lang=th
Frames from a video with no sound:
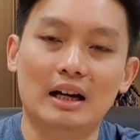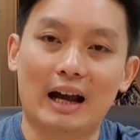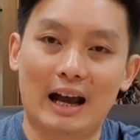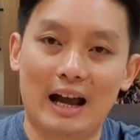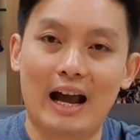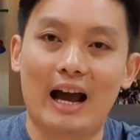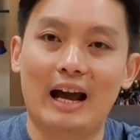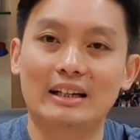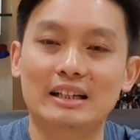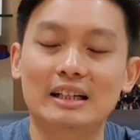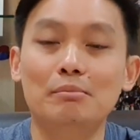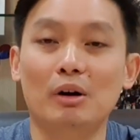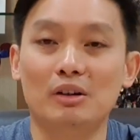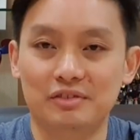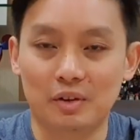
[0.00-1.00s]
อาหารที่
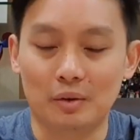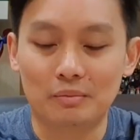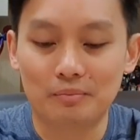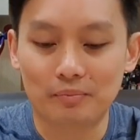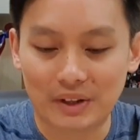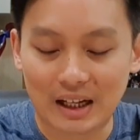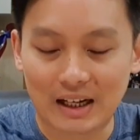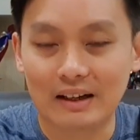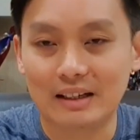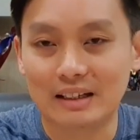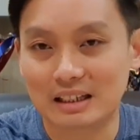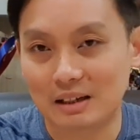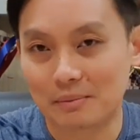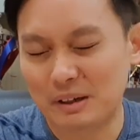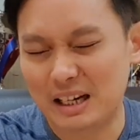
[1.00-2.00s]
เหมาะสม นะ
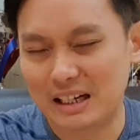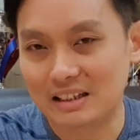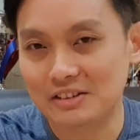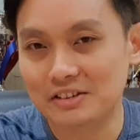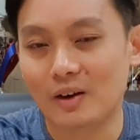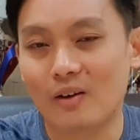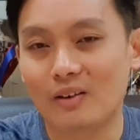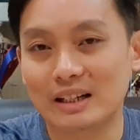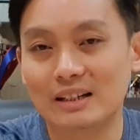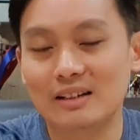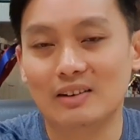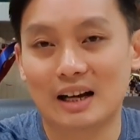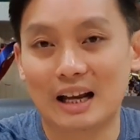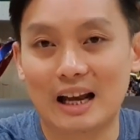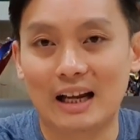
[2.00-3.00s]
นี่กับประเด็นที่ 2 ในเรื่อง
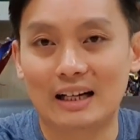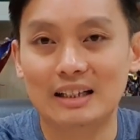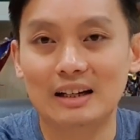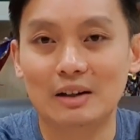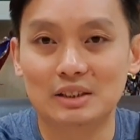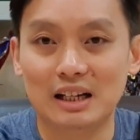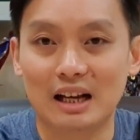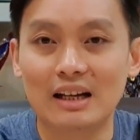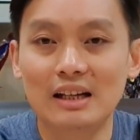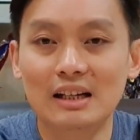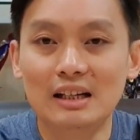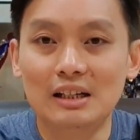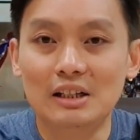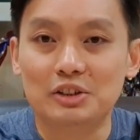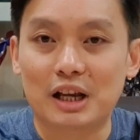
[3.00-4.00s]
ของอาหารที่เราจะ
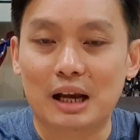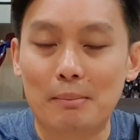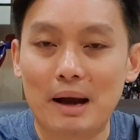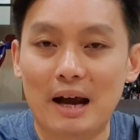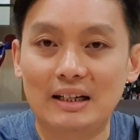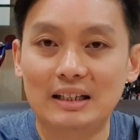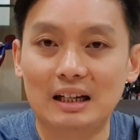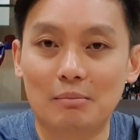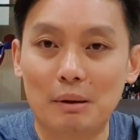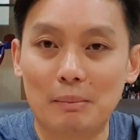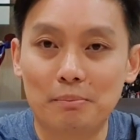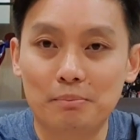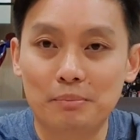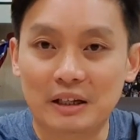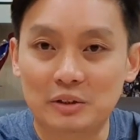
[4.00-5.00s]
สามารถที่จะเอามา
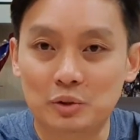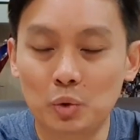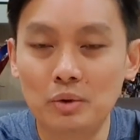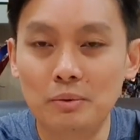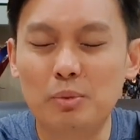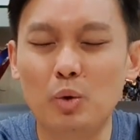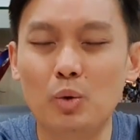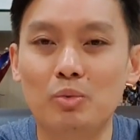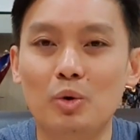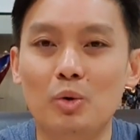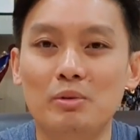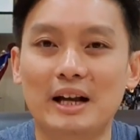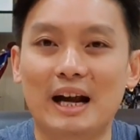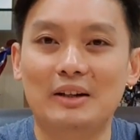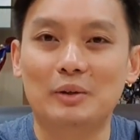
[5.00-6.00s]
กระตุ้นภูมิคุ้
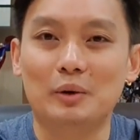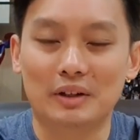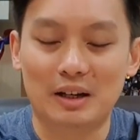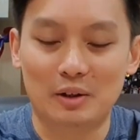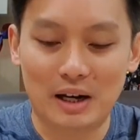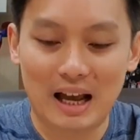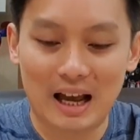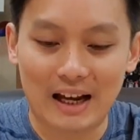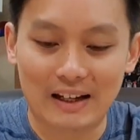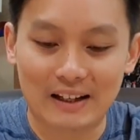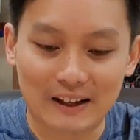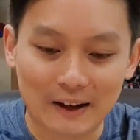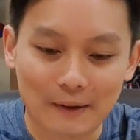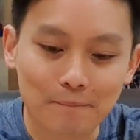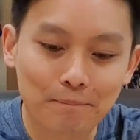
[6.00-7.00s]
มกันของเราได้
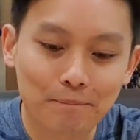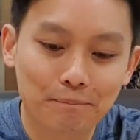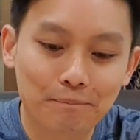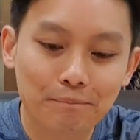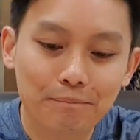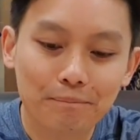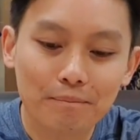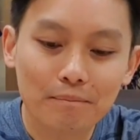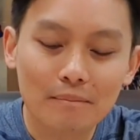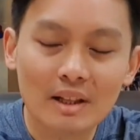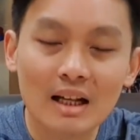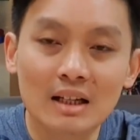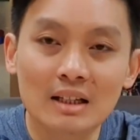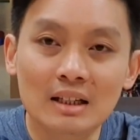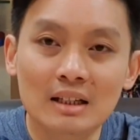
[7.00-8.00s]
นะครับ
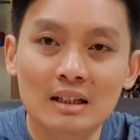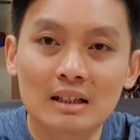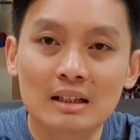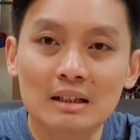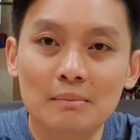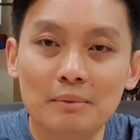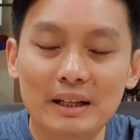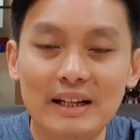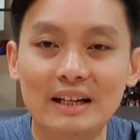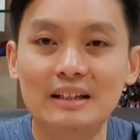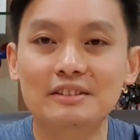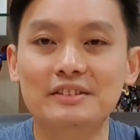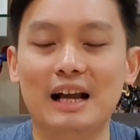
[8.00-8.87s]
ประเด็นที่